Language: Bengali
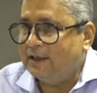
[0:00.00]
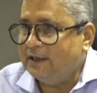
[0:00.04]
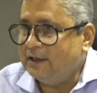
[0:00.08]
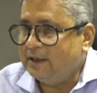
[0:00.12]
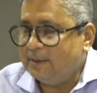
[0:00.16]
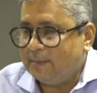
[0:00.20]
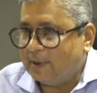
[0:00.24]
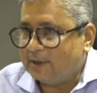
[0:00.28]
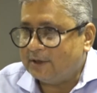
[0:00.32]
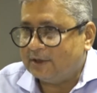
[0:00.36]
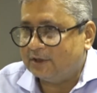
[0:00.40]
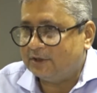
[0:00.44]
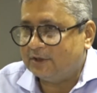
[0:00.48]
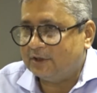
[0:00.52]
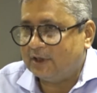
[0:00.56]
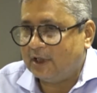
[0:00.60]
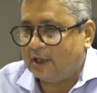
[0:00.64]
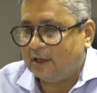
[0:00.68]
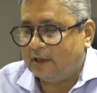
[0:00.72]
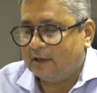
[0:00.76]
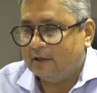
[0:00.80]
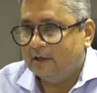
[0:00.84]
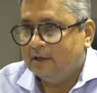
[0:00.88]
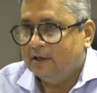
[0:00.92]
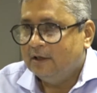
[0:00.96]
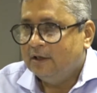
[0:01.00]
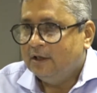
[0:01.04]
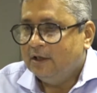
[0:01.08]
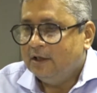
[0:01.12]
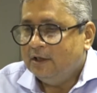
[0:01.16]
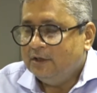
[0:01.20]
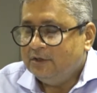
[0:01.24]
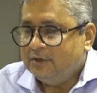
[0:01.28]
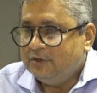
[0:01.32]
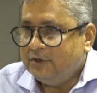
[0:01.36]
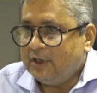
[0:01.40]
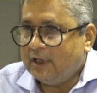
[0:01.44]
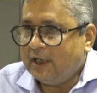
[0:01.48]
কিনতে পারতেছে না
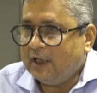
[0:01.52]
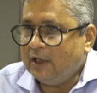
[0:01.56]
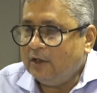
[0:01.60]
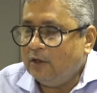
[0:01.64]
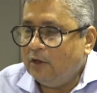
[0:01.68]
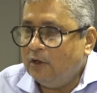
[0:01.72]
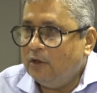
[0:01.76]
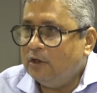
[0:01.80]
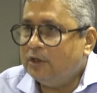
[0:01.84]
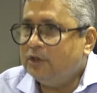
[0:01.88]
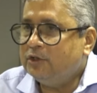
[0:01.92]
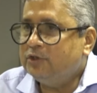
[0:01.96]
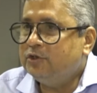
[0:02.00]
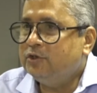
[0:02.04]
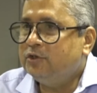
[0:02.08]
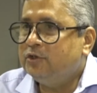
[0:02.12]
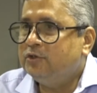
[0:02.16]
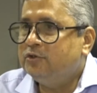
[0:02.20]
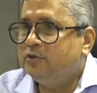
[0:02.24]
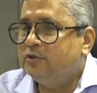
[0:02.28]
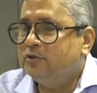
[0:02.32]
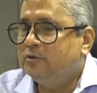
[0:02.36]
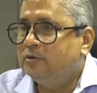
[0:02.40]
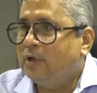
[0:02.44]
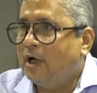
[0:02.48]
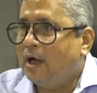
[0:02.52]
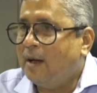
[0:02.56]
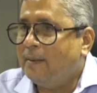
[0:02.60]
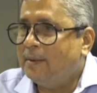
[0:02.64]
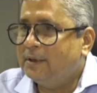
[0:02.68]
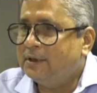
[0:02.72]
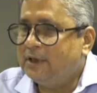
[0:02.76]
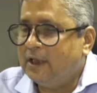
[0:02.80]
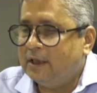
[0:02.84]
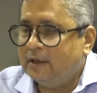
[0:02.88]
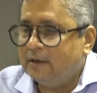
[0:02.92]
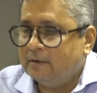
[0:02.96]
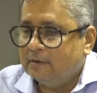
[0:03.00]
সেকেন্ড হলো কিছু কিছু
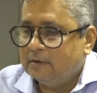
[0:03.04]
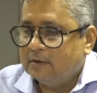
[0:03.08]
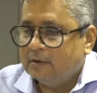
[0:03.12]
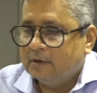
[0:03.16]
আমাদের